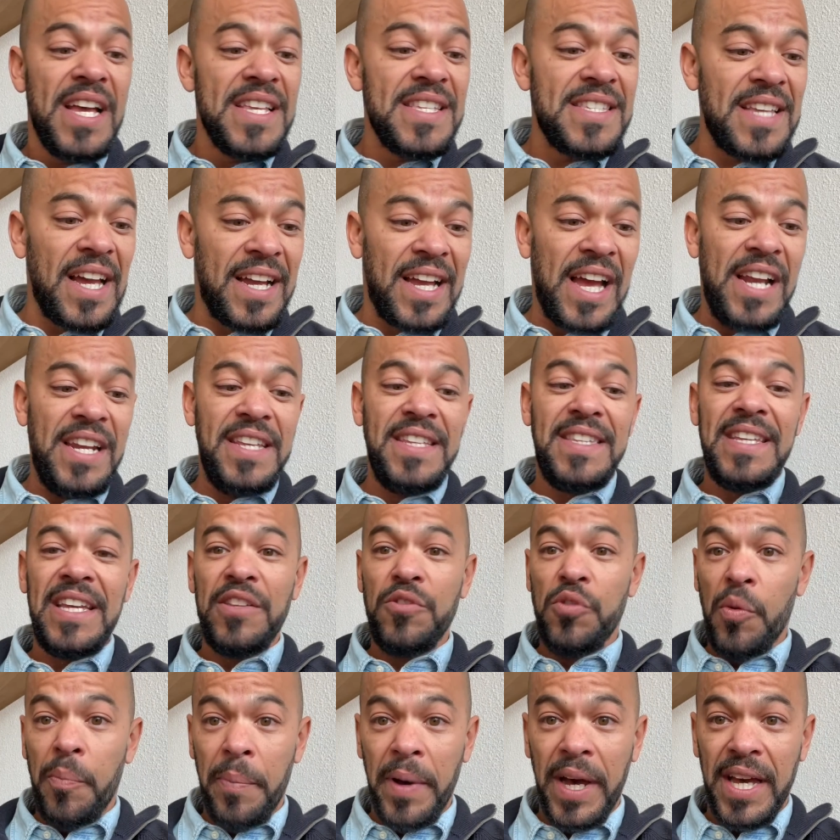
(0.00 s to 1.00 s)
sa qualité
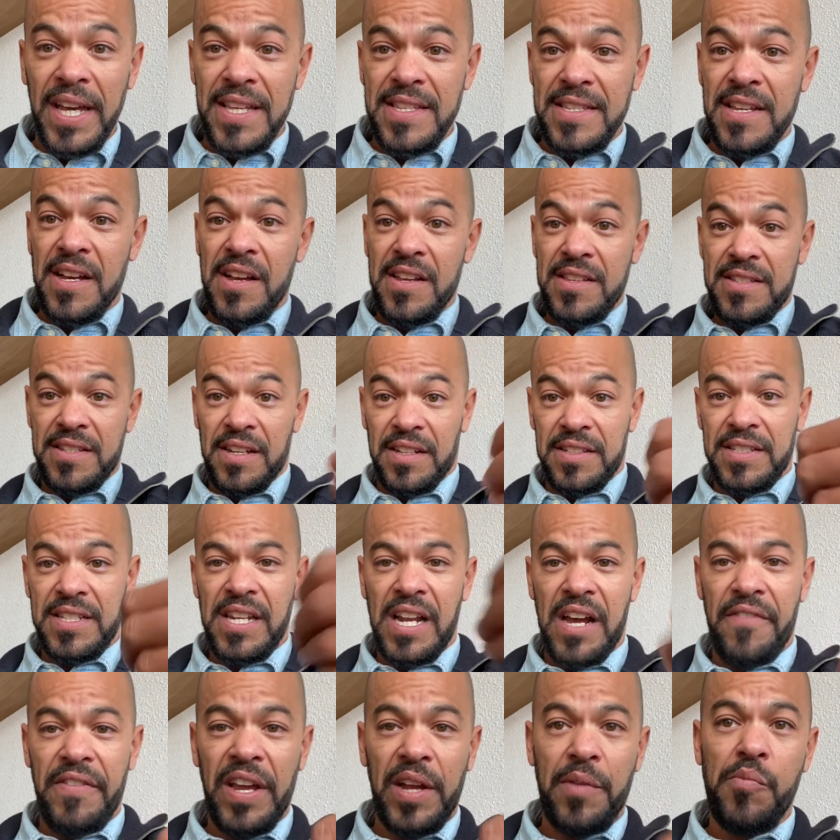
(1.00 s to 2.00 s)
de présence quand il est
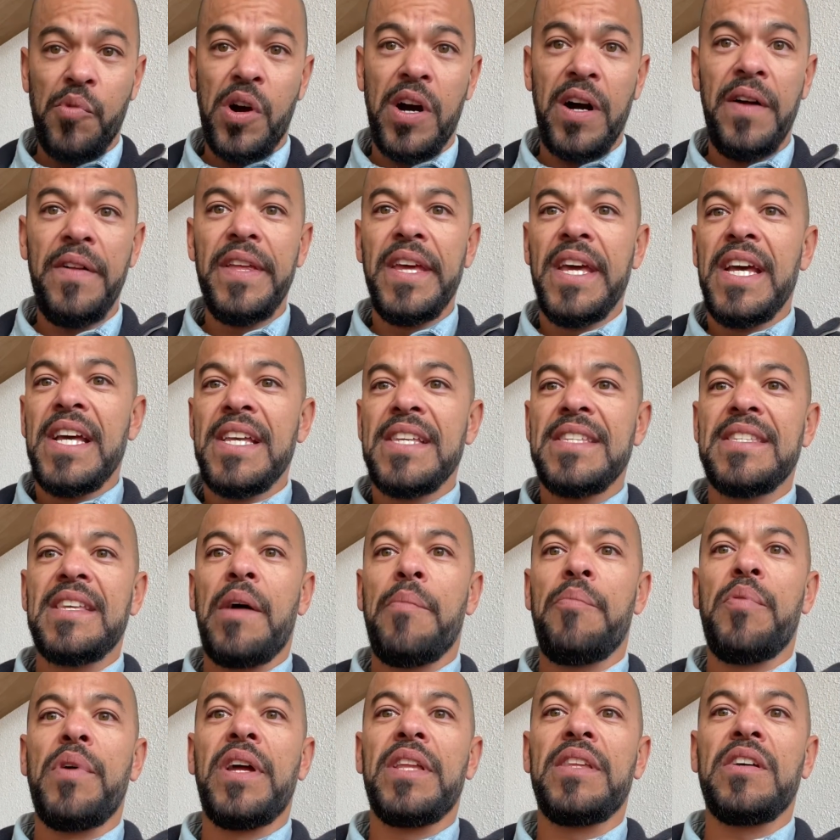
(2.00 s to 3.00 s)
avec moi, ça
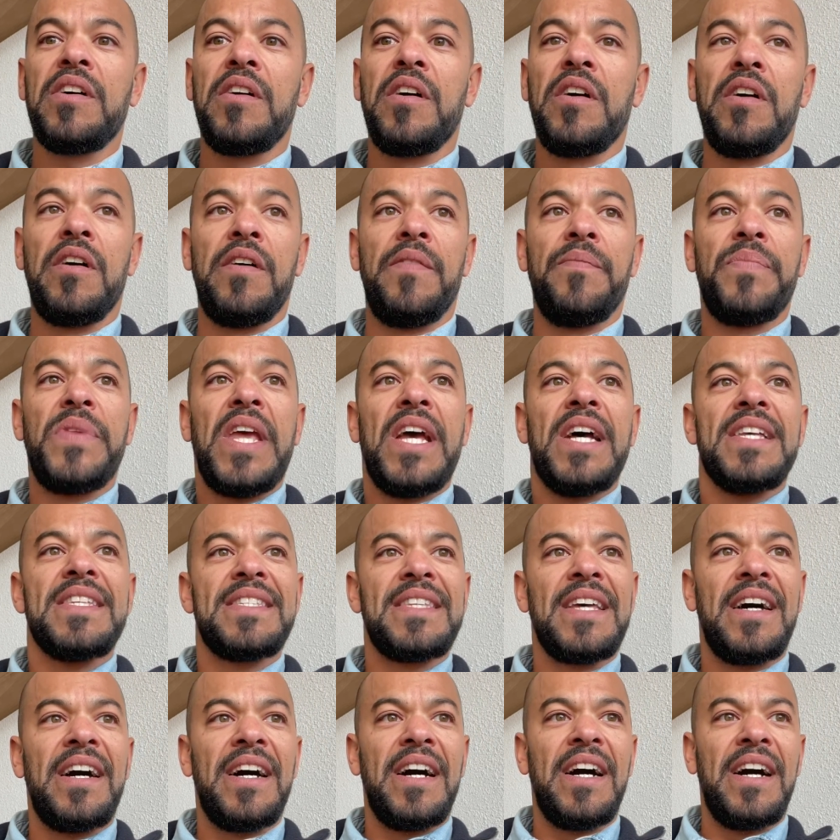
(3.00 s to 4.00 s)
peut être euh,
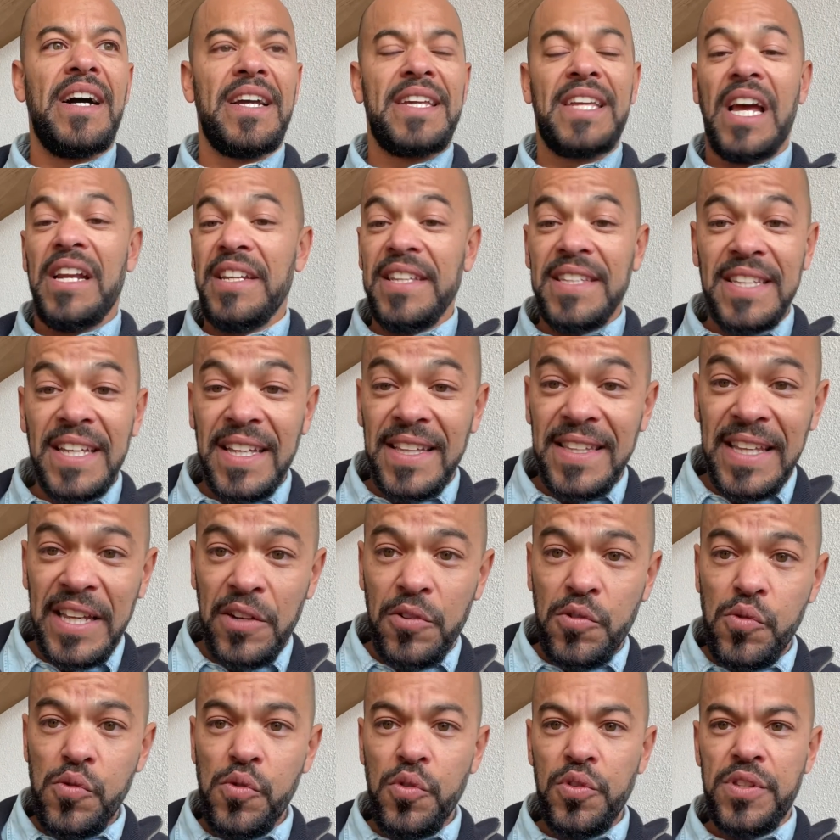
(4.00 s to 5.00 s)
sa qualité
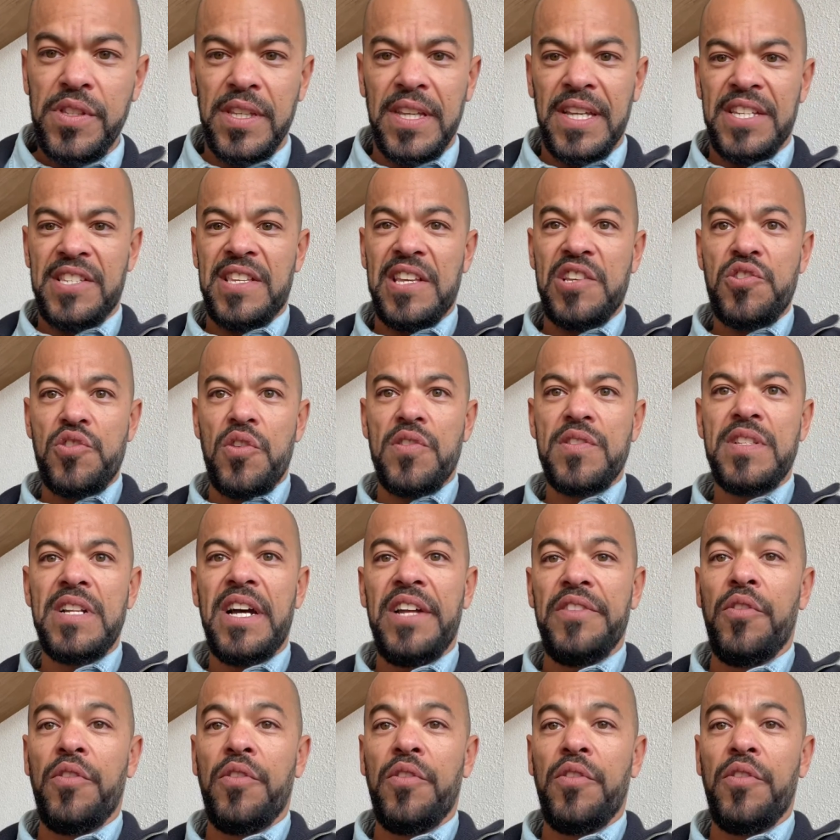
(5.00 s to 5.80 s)
d'écoute et ces choses-là.